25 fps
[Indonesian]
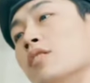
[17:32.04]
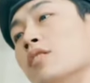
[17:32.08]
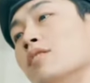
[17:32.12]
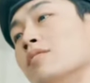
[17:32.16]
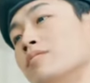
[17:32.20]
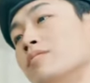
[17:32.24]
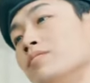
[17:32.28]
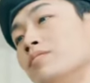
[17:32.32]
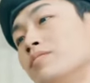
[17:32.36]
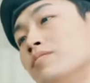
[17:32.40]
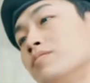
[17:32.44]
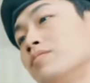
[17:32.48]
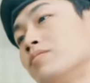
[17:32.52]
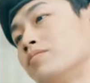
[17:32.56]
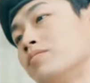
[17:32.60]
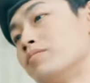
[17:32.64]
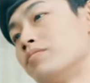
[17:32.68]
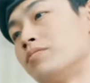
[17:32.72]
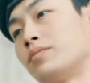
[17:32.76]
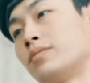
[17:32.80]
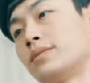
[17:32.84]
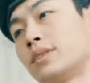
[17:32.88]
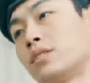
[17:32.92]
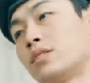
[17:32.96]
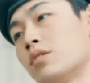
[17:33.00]
di depanmu,
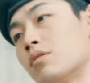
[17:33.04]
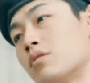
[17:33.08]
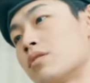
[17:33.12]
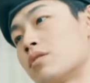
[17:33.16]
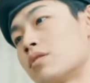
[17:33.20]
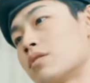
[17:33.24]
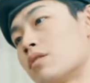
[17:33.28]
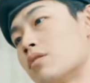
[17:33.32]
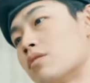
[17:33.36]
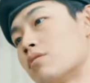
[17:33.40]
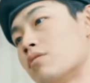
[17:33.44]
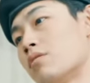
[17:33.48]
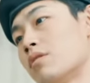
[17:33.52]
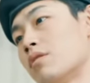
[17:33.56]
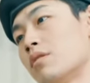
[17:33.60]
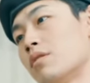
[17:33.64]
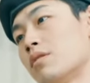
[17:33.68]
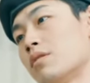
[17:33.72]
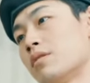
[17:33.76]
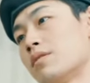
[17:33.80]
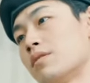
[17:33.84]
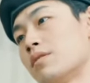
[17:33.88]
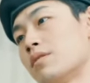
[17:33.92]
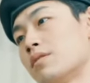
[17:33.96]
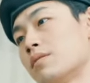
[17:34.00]
adalah Zhao
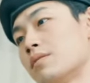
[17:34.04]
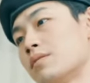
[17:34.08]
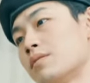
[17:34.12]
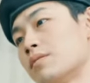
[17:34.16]
Rui,